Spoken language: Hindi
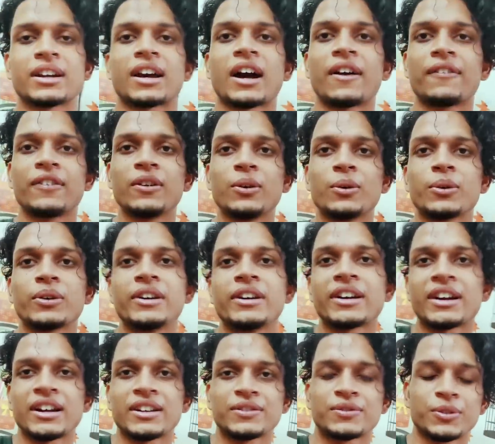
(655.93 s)
डाले काफ़ी लोगों
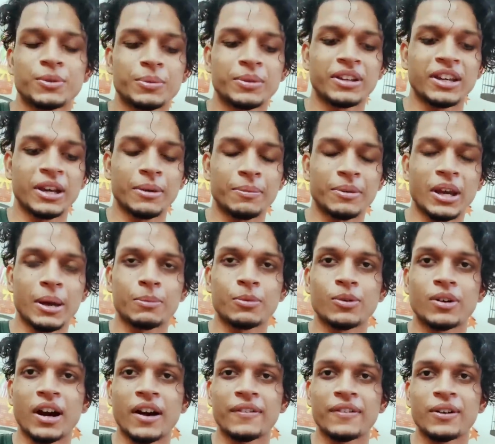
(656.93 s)
ने ट्रांसफॉर्म किया अपने आप
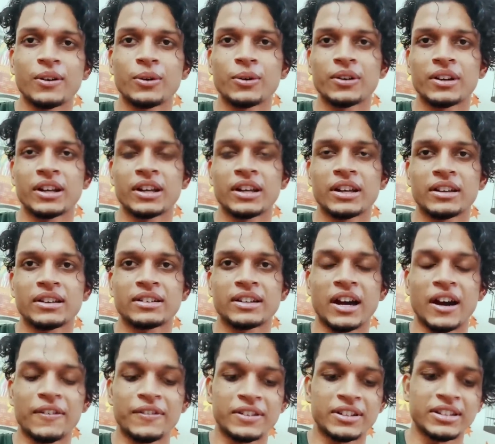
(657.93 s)
को काफ़ी लोगों ने
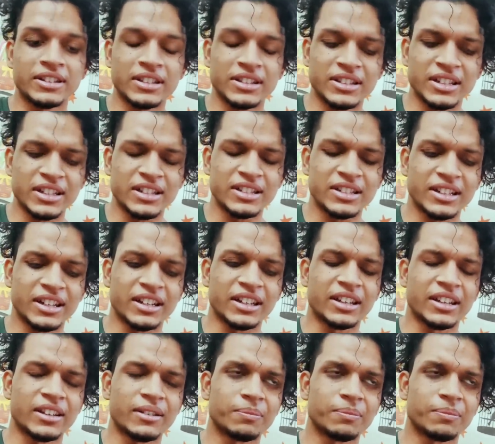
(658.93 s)
काफ़ी चीज़ें चेंज करी